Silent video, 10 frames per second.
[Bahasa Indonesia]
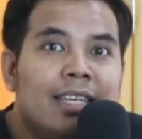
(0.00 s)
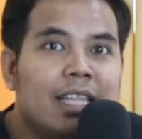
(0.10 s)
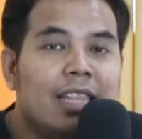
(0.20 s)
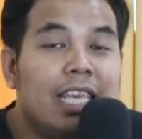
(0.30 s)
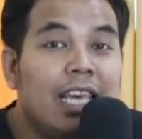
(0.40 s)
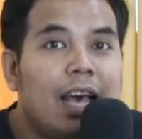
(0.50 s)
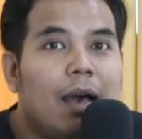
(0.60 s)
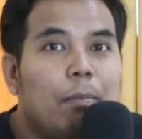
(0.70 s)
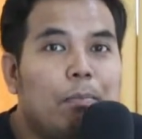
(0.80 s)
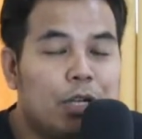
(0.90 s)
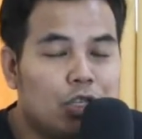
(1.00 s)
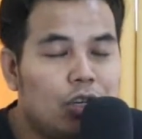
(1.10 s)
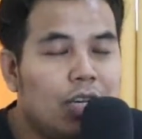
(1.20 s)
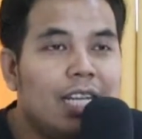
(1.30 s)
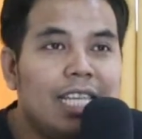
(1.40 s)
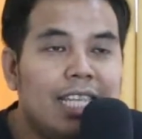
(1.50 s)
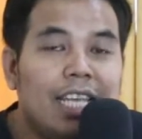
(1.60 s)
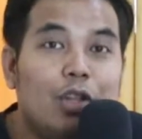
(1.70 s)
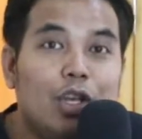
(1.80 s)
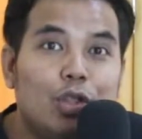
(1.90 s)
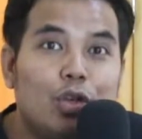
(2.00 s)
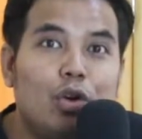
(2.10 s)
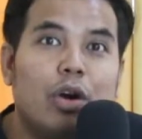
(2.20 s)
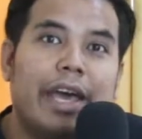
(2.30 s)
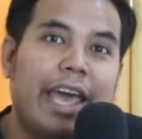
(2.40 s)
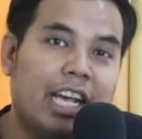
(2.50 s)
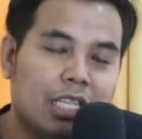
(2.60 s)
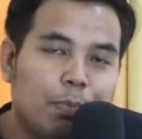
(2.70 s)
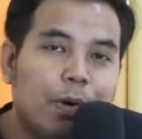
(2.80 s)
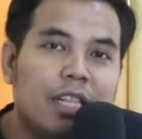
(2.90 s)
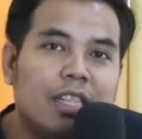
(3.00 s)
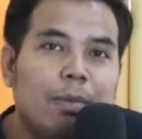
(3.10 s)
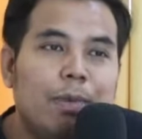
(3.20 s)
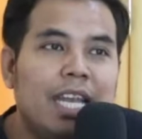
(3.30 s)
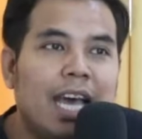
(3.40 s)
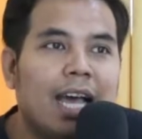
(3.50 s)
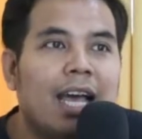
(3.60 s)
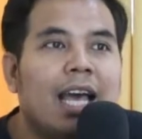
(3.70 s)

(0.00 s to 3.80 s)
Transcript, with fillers: ketika personality lu itu expert di bidang